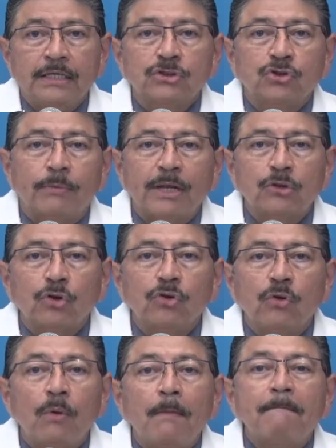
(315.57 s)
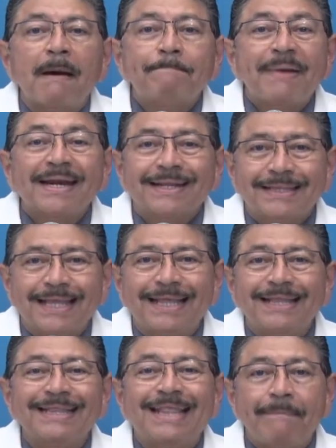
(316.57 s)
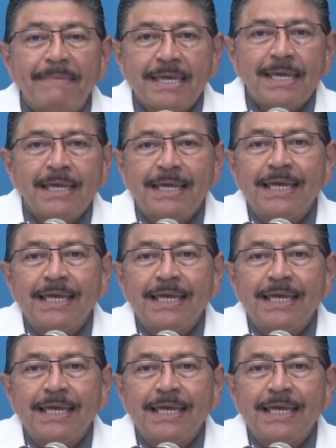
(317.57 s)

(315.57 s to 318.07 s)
sobre todo va parte de mí